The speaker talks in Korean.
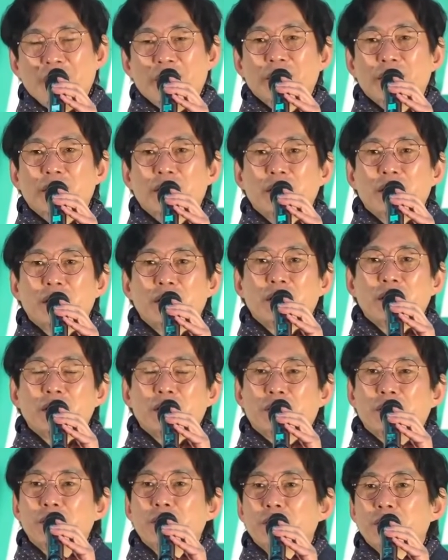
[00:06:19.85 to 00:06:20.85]
제안
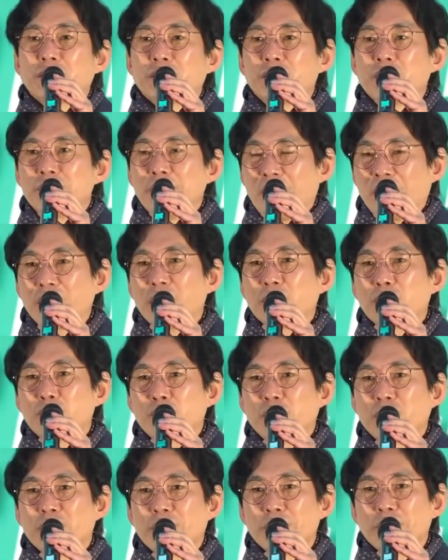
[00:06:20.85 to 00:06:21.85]
그런 것들을 많이
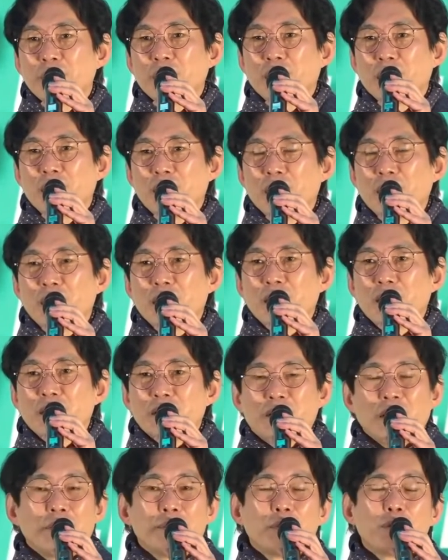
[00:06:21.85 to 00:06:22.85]
해주셔야 됩니다.
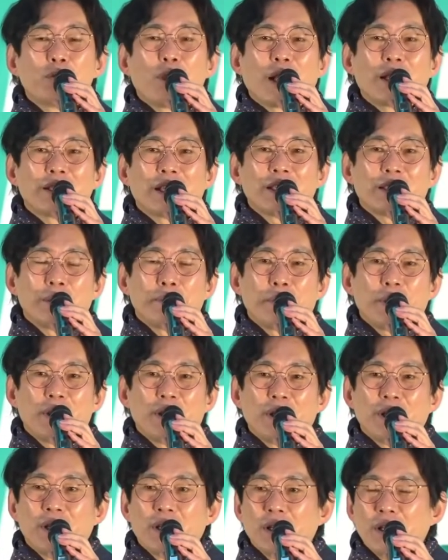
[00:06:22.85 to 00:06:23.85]
대한민국
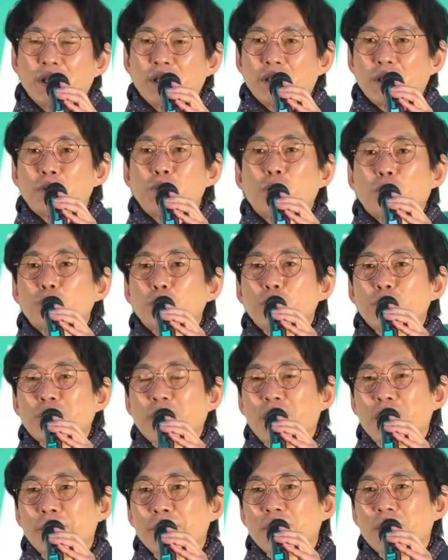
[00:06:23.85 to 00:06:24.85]
알다시피 영고주의
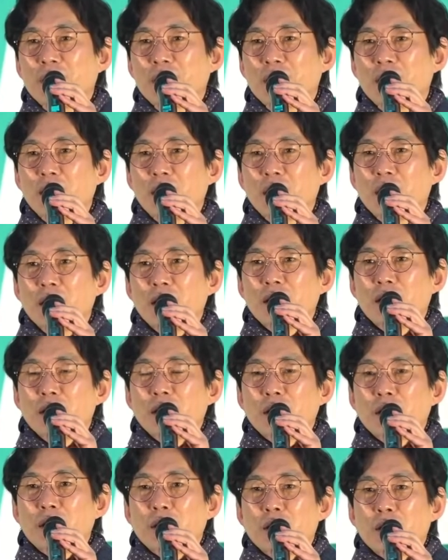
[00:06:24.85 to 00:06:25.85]
사회입니다.
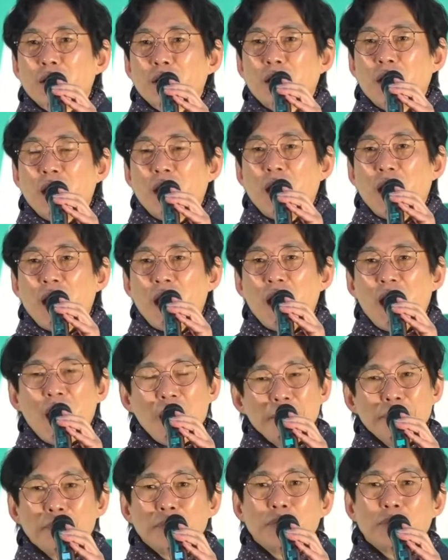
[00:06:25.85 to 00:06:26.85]

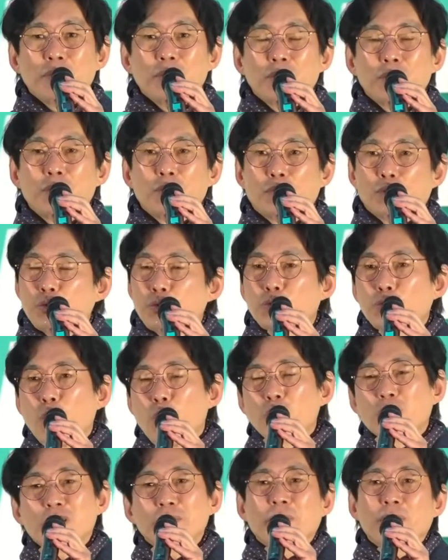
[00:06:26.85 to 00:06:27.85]
한 두
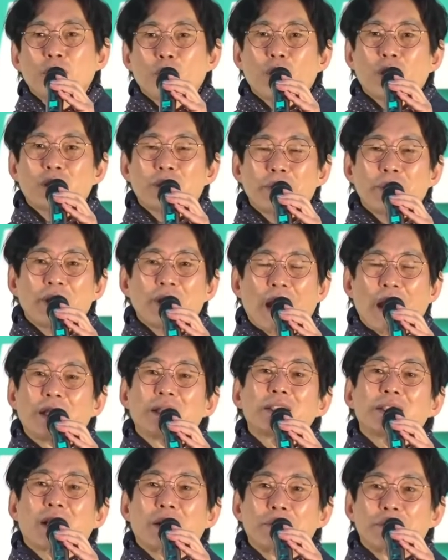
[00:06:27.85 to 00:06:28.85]
꼭지만 돌았으면
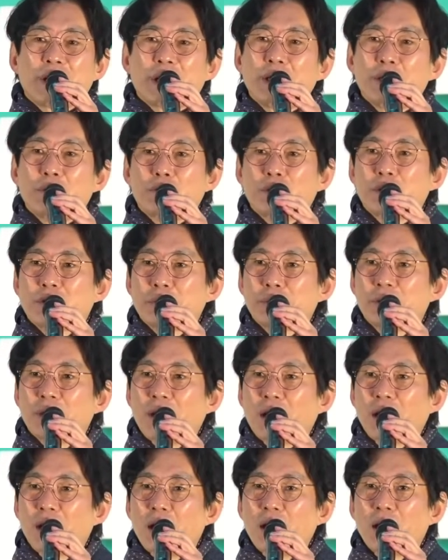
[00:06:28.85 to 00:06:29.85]
아는 사람 생길 수
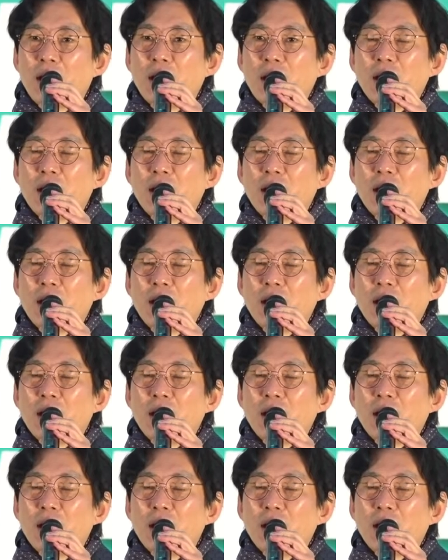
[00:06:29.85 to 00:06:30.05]
있습니다.